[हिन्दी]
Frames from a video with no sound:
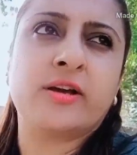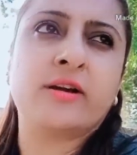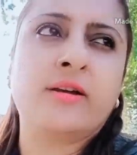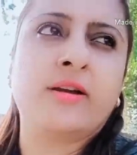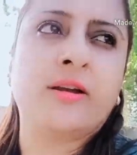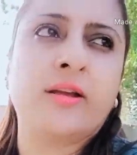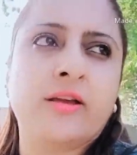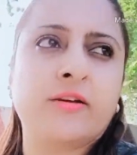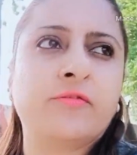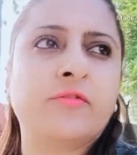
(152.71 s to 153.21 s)

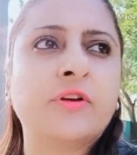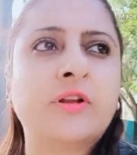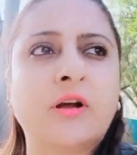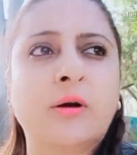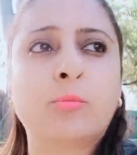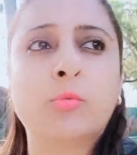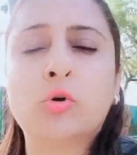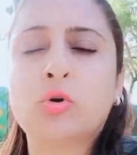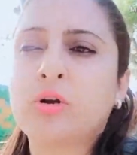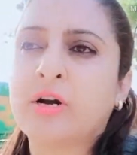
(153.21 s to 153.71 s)
करेंगे फिर
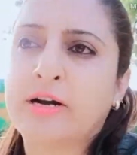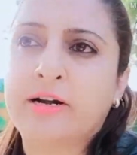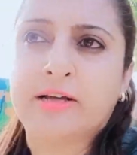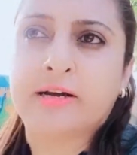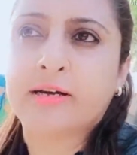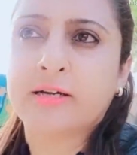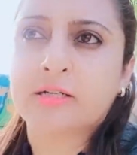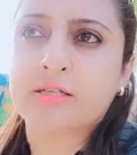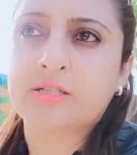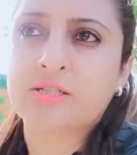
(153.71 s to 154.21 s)
हम लोग घंटा
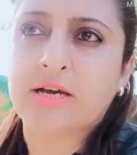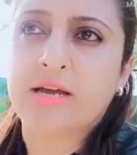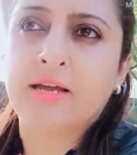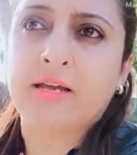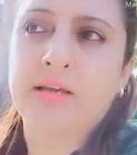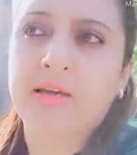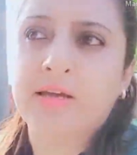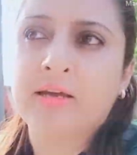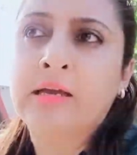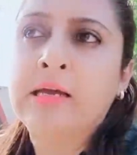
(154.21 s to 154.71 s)
घर
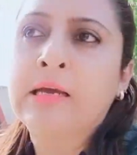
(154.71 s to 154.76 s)
जाएंगे